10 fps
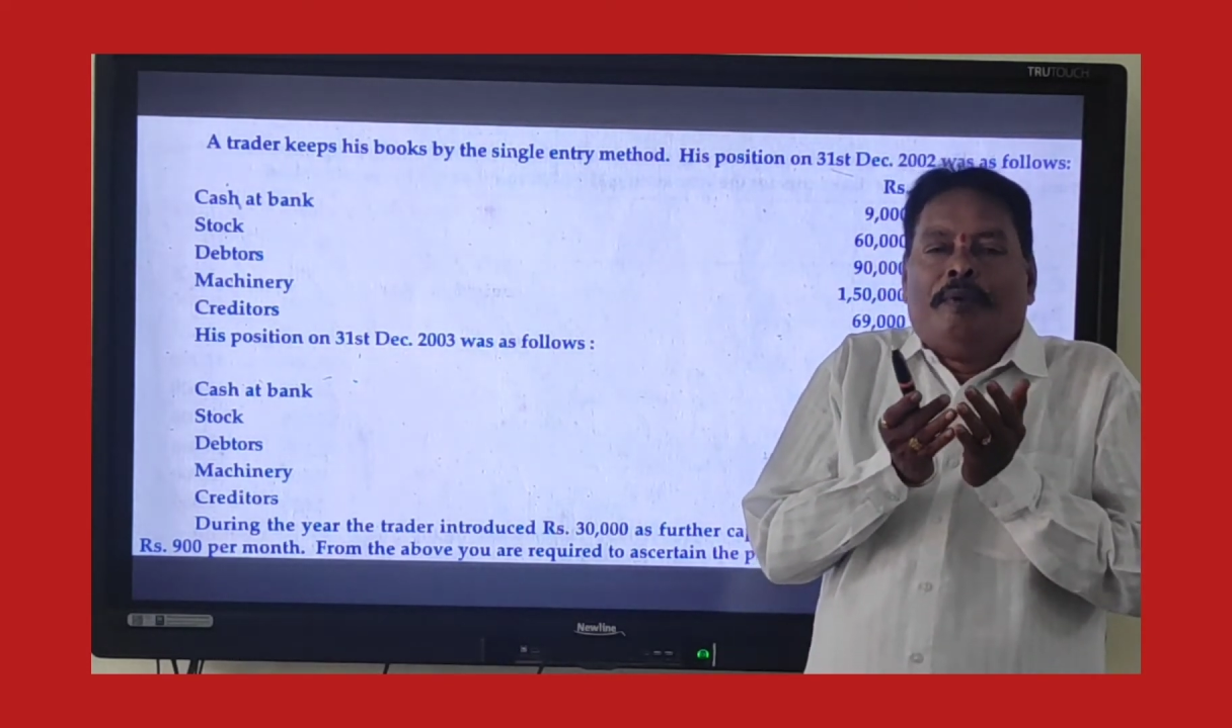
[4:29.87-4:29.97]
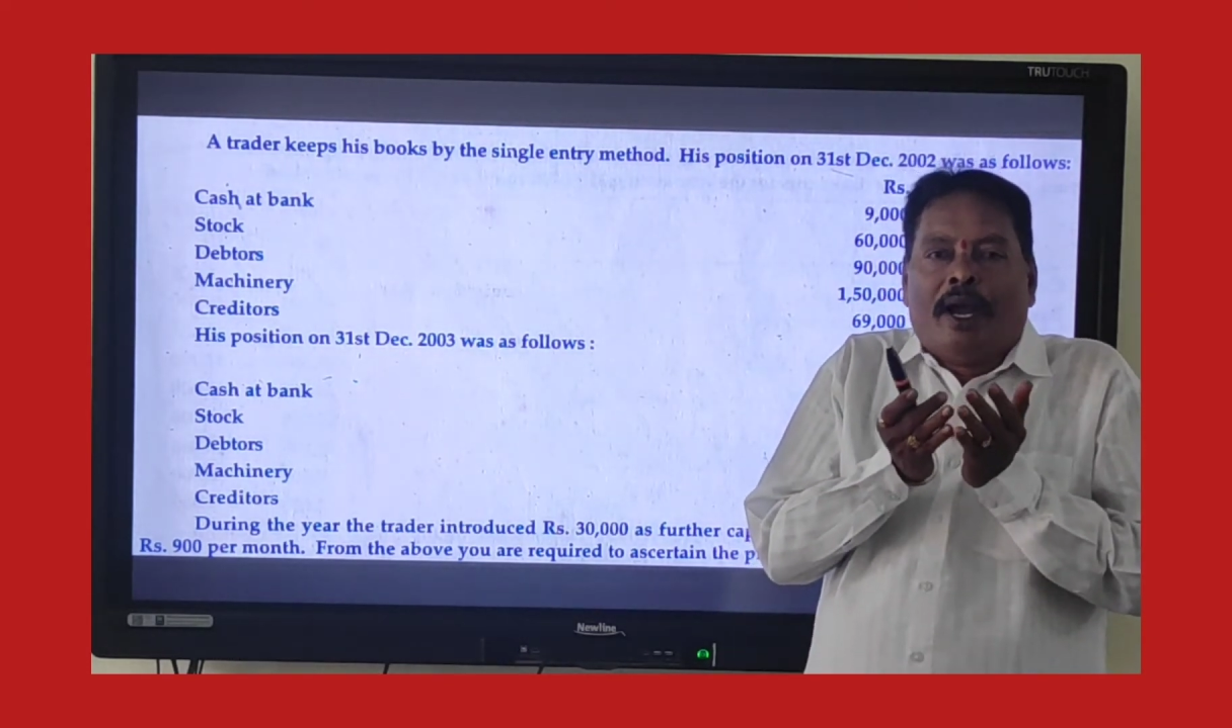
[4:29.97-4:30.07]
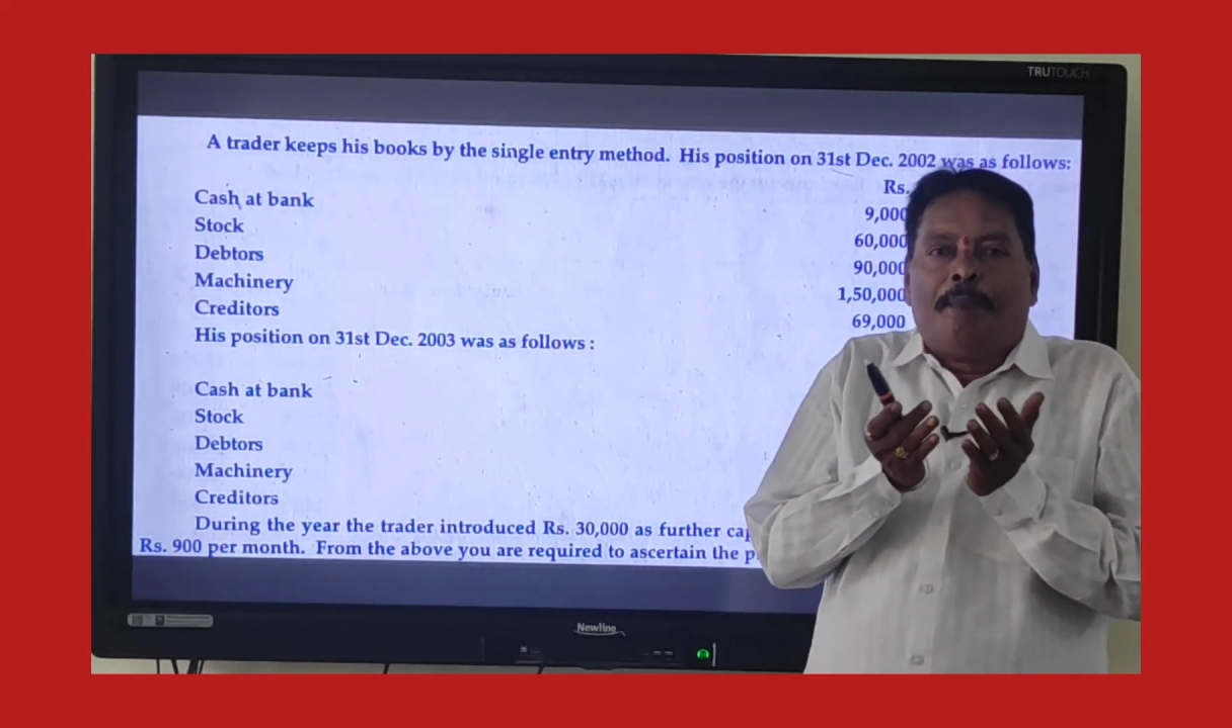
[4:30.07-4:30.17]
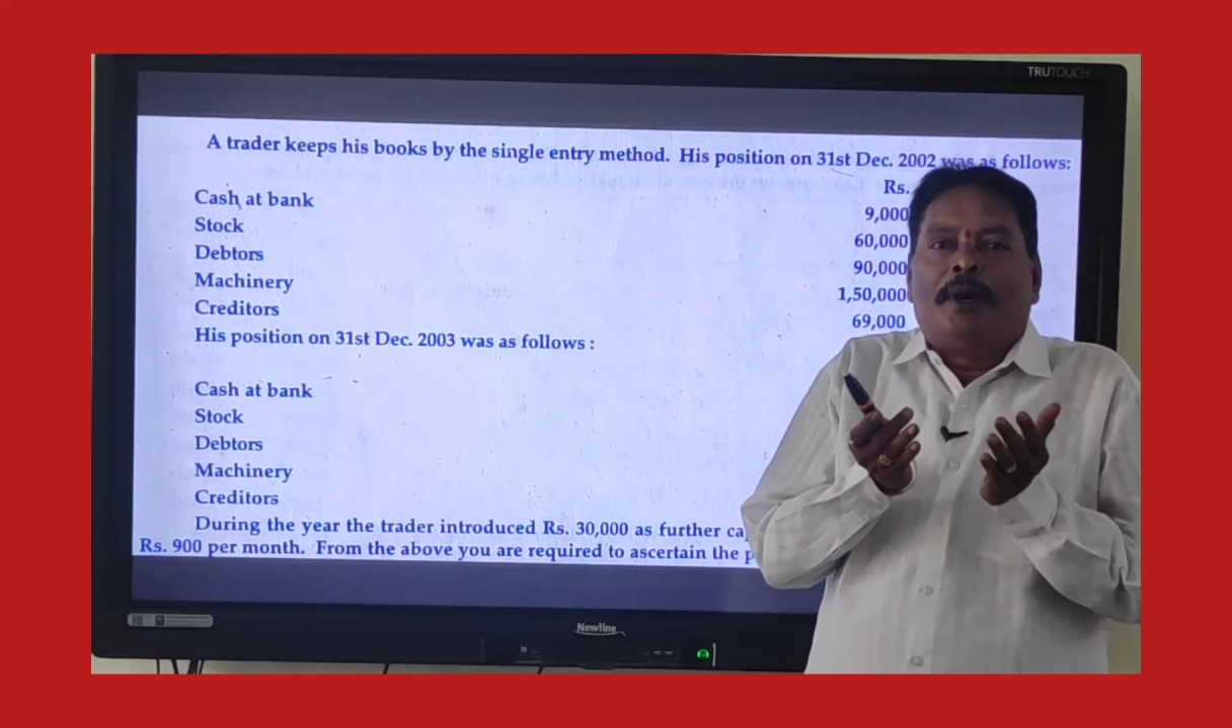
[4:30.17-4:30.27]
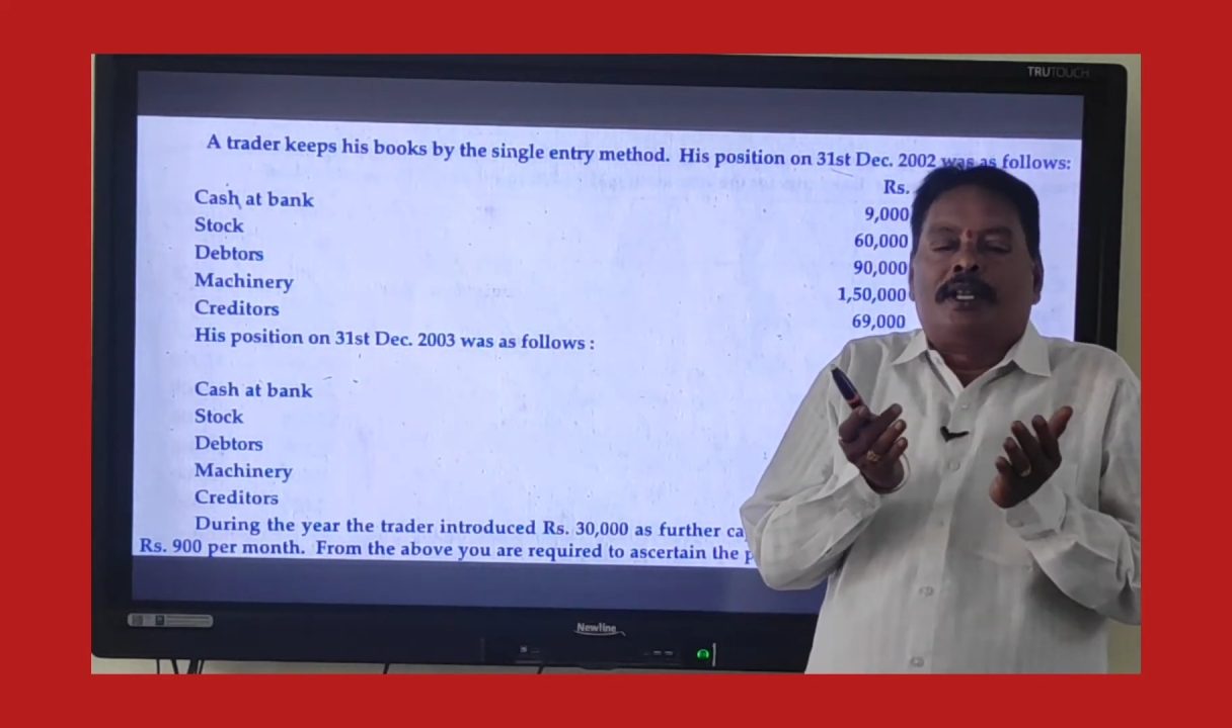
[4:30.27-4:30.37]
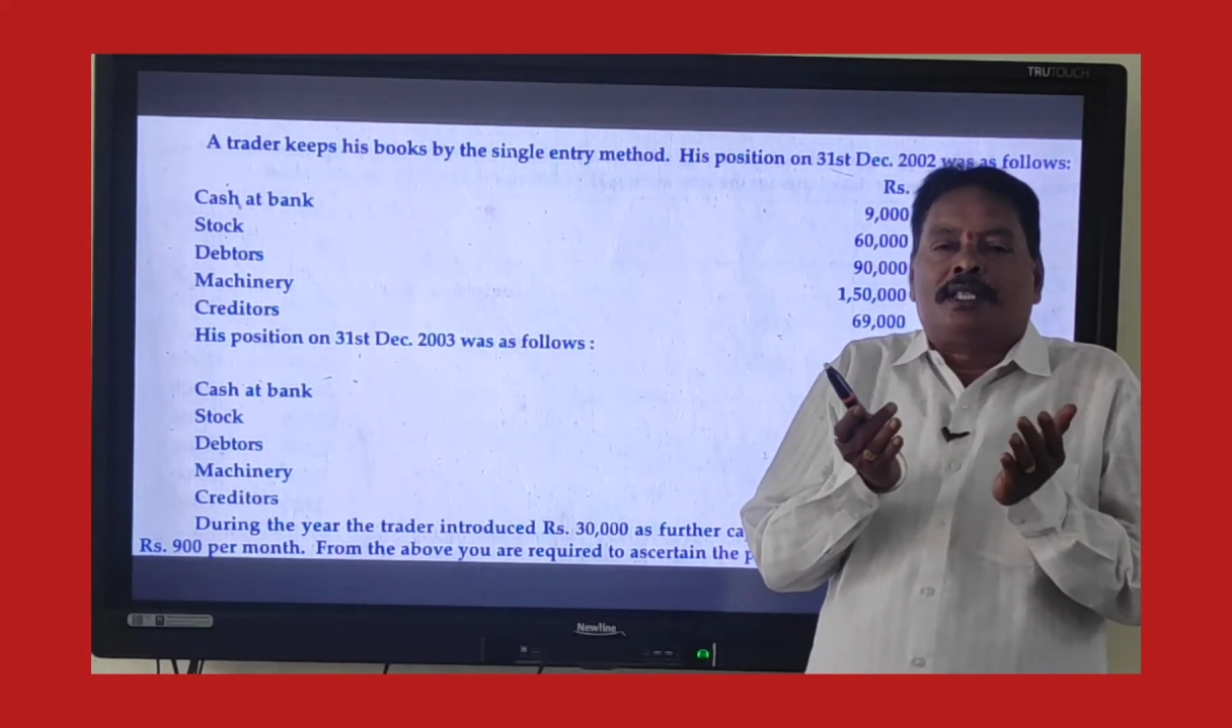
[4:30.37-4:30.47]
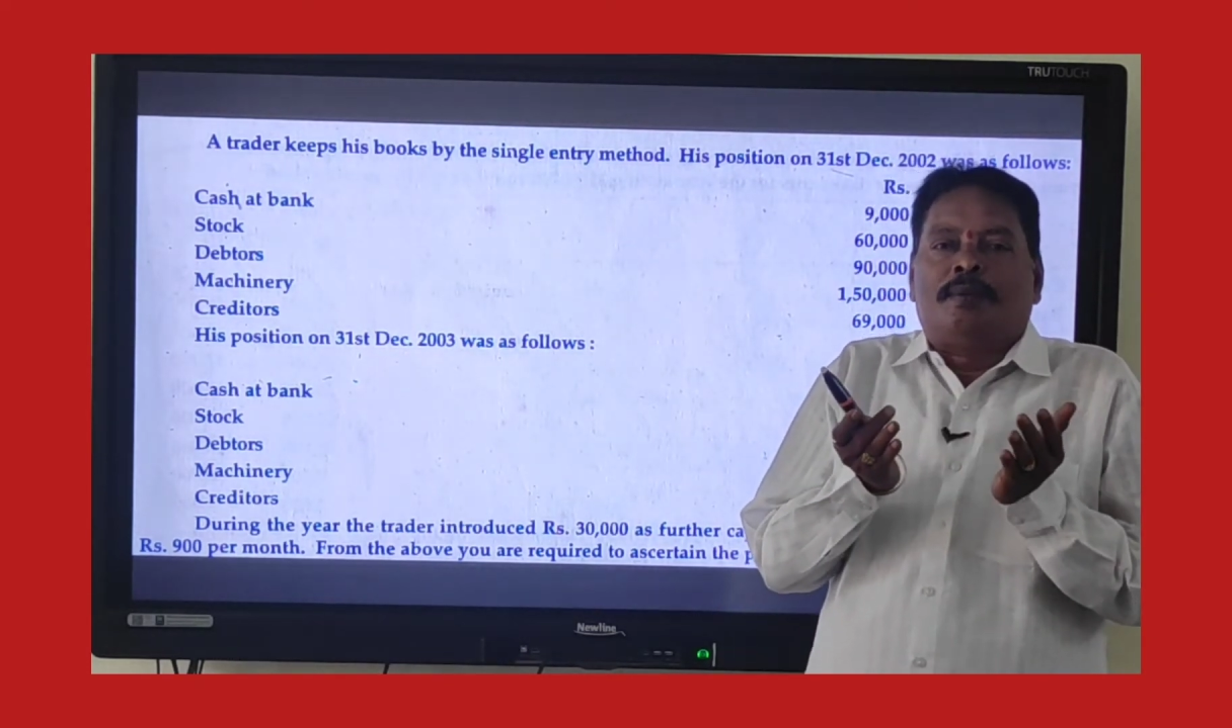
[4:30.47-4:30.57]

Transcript: వ్యాపార